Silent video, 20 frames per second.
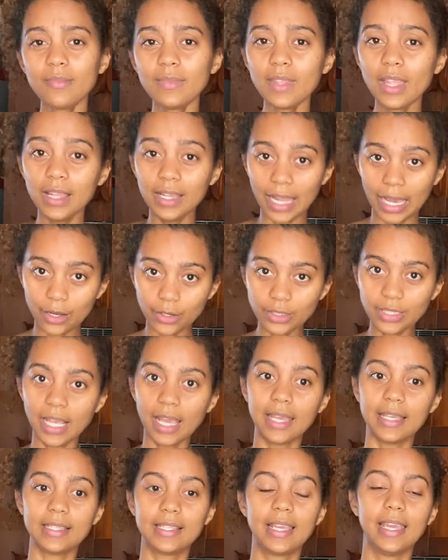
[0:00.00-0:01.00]
la cosa
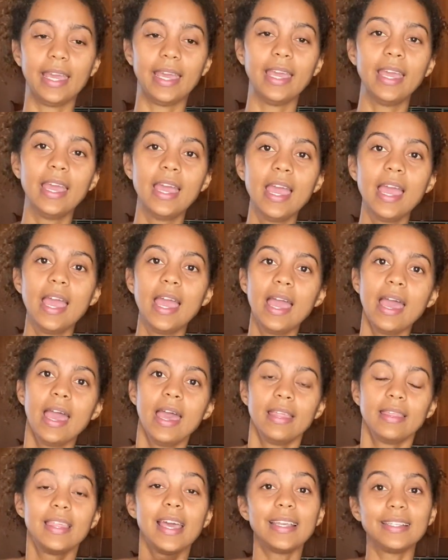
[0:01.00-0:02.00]
es que
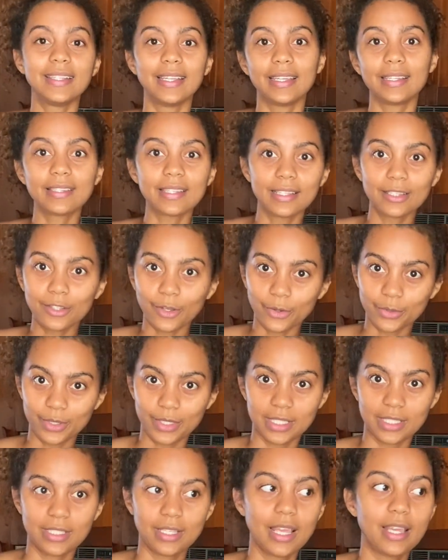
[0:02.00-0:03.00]
desde ese
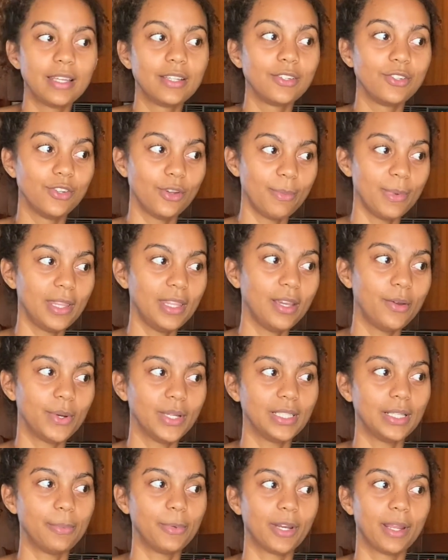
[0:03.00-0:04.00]
entonces yo me di
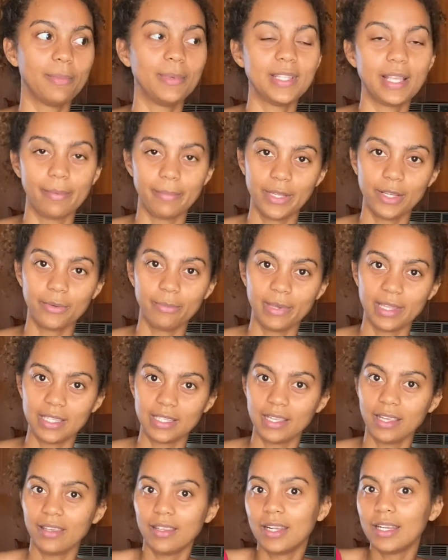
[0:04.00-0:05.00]
cuenta porque mis amigos me
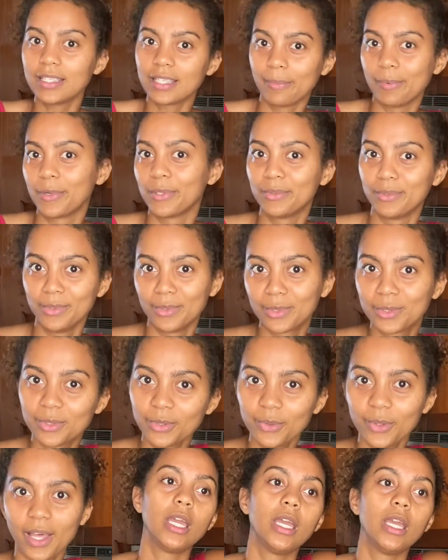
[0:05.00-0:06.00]
decían, Idelisa, pero tú no
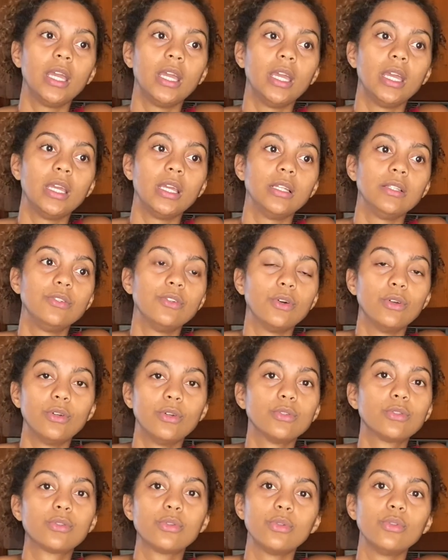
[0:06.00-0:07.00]
sudas. Eh, yo no
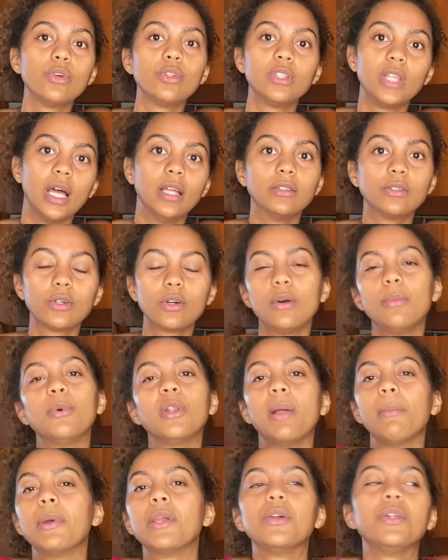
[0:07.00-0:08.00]
sudo tanto como la
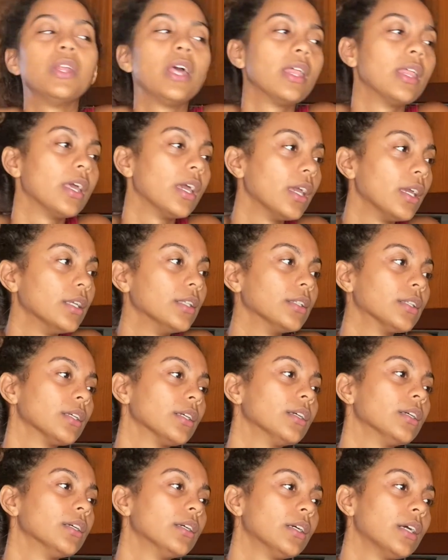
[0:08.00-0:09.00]
mayoría de gente.
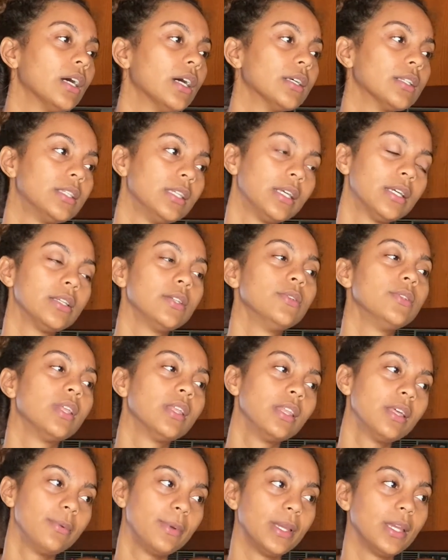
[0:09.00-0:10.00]
Así que si
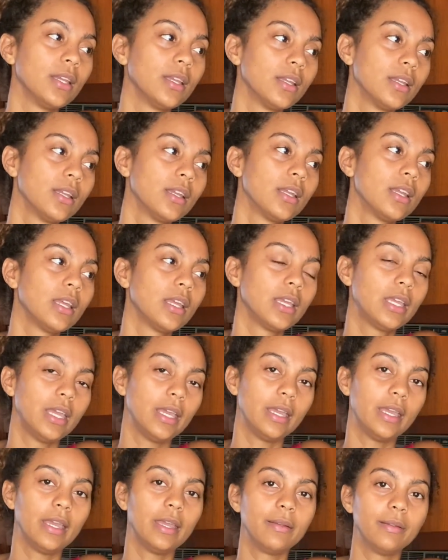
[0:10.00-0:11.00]
ustedes ven
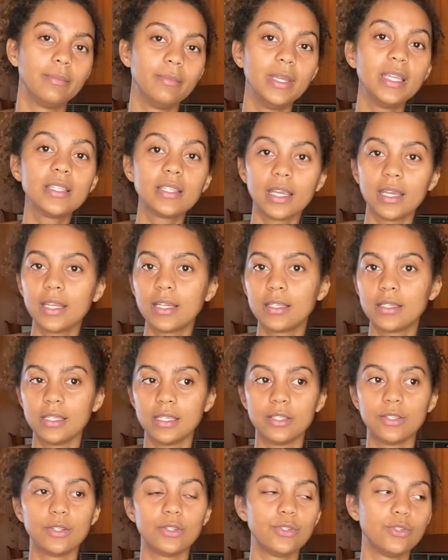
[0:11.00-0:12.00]
que en mis
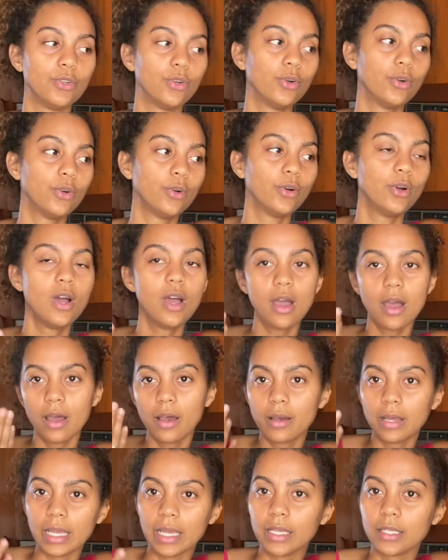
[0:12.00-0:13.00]
ejercicios yo
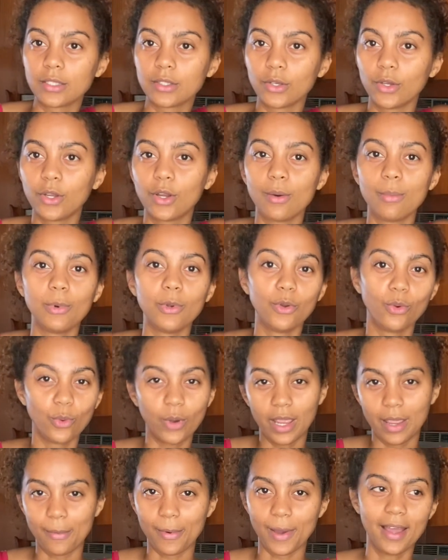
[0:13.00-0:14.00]
estoy como
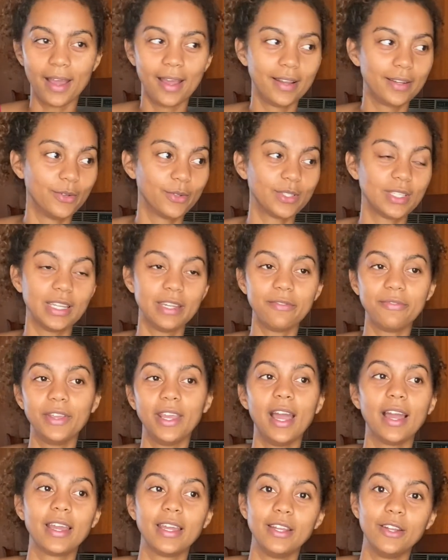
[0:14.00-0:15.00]
nueva, no
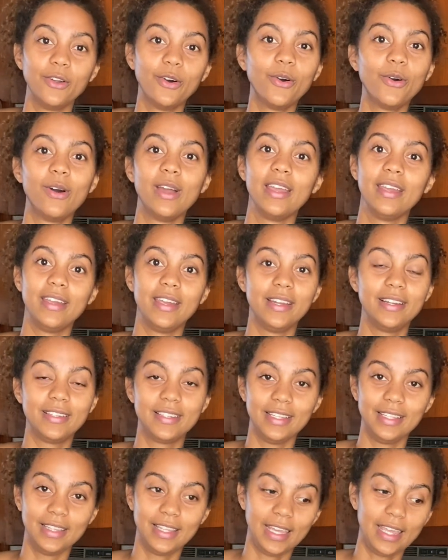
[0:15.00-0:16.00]
significa que no
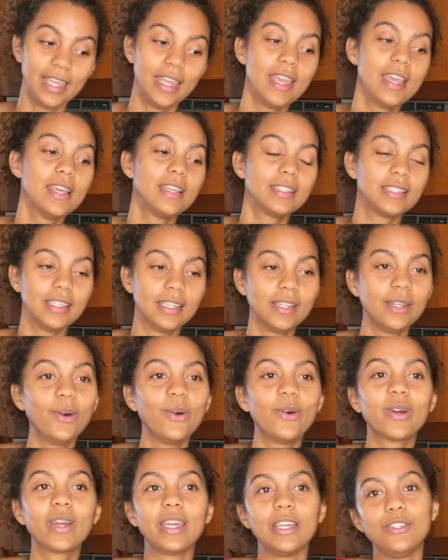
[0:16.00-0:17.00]
ejercité,
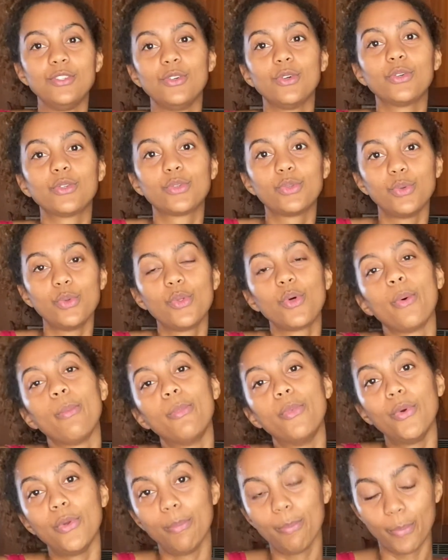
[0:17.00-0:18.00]
sino que yo sudo
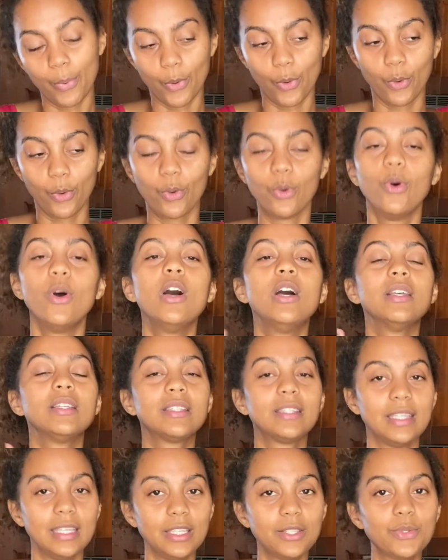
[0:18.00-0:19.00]
muy poco.
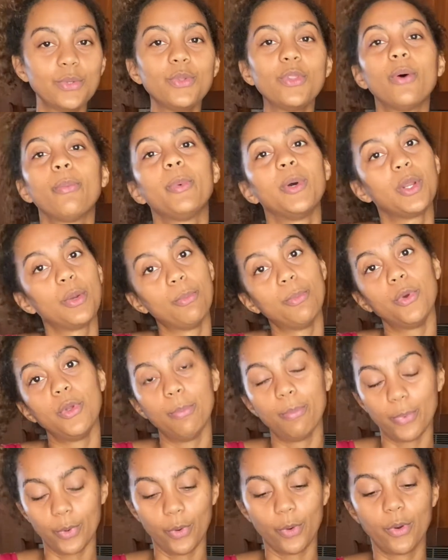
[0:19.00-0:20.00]
Sí sudo, pero muy
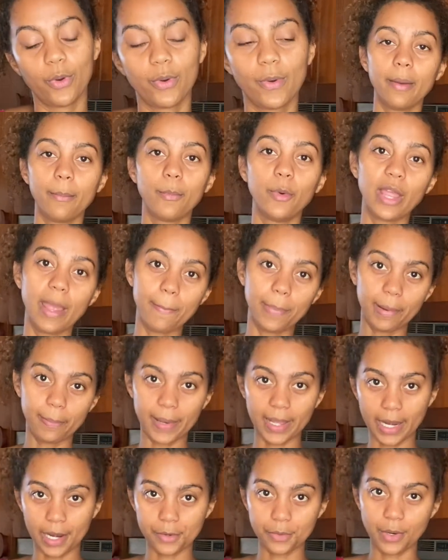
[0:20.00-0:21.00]
poco. Voy a
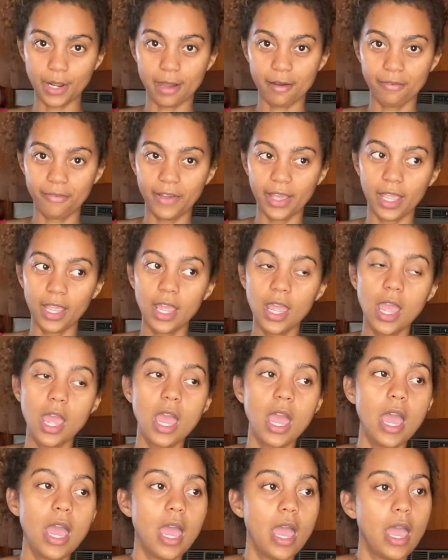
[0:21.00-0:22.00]
preparar un café.
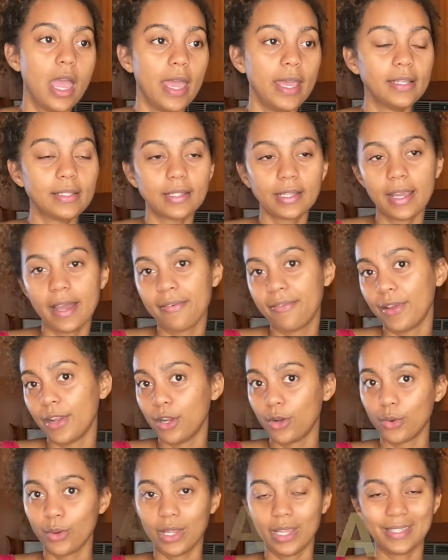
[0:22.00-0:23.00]
Este café
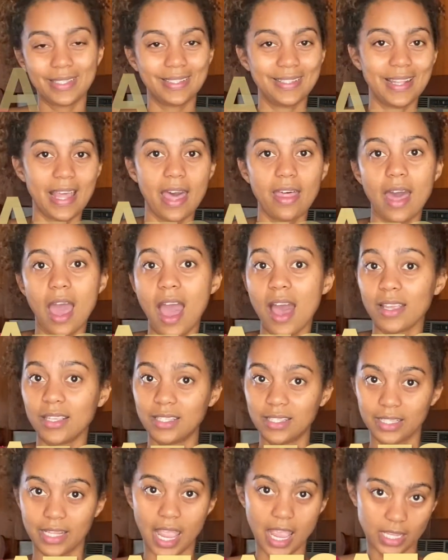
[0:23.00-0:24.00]
no es nada
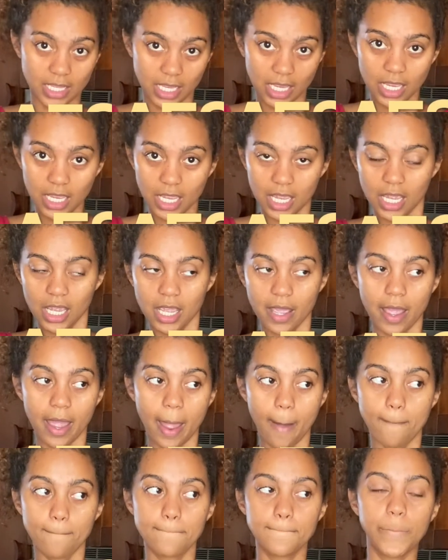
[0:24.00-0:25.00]
estético
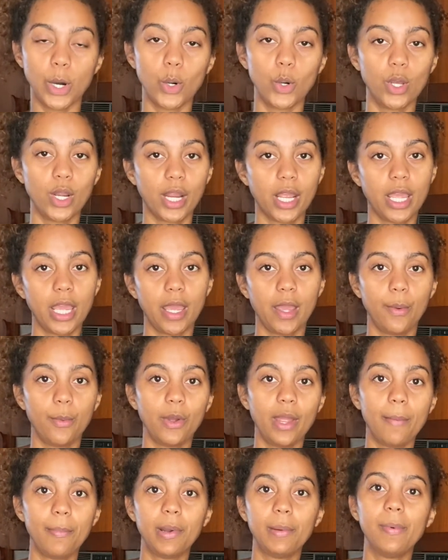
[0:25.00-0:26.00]
porque voy
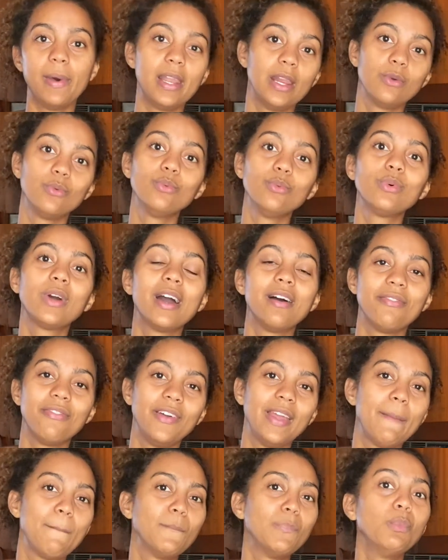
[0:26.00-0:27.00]
a preparar un
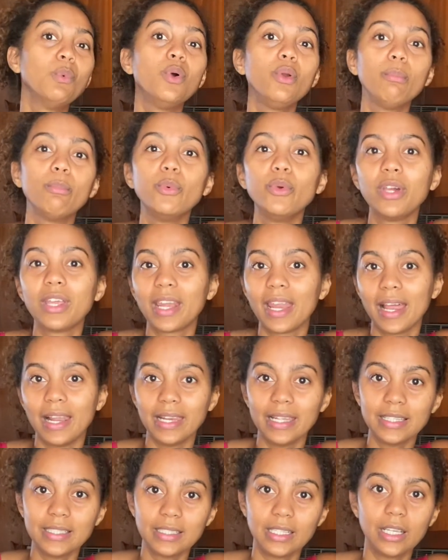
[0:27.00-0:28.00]
café muy muy
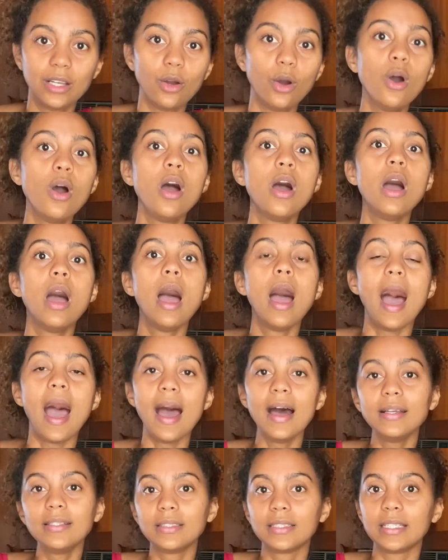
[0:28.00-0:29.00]
realístico.
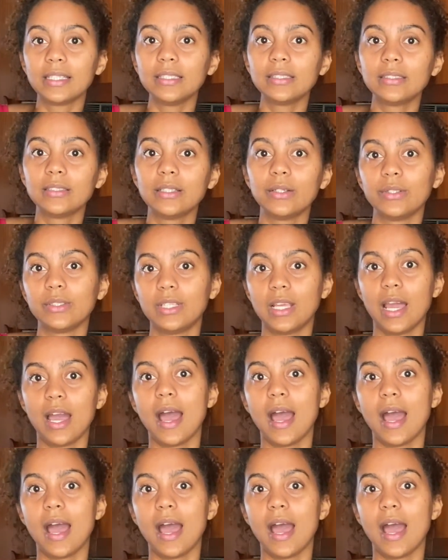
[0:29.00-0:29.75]
Antes, o sea,